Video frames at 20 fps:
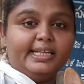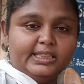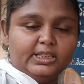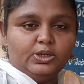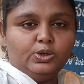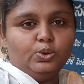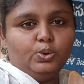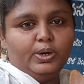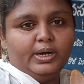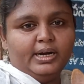
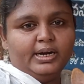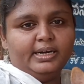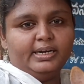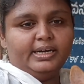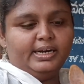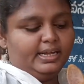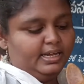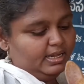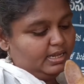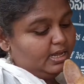ఎందుకు అని
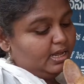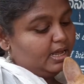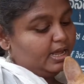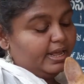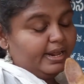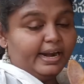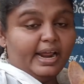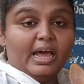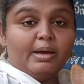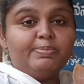అంటే
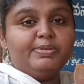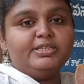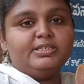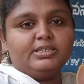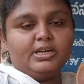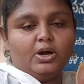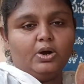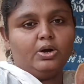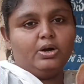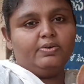ర్యాబీస్
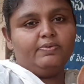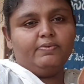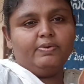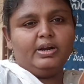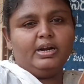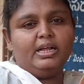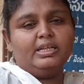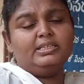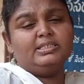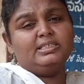రావడం
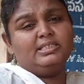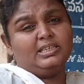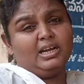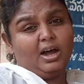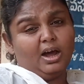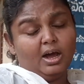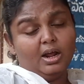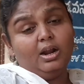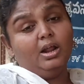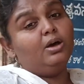వల్ల
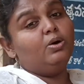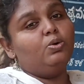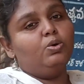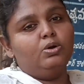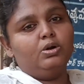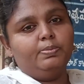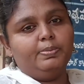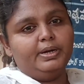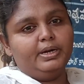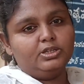చాలా
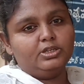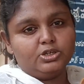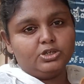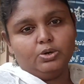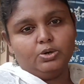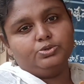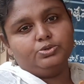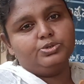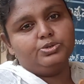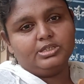ఘోరమైన
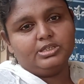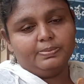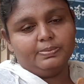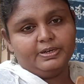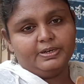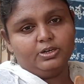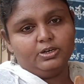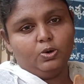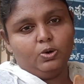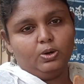చావు
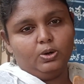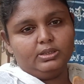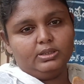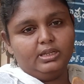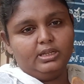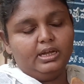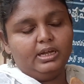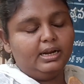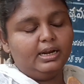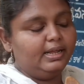చూస్తామండి
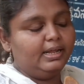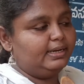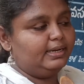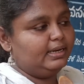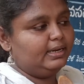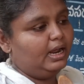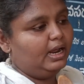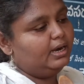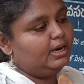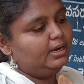డాగ్ది అది
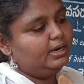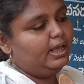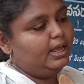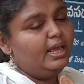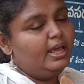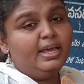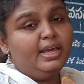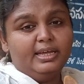ఎట్లా అంటే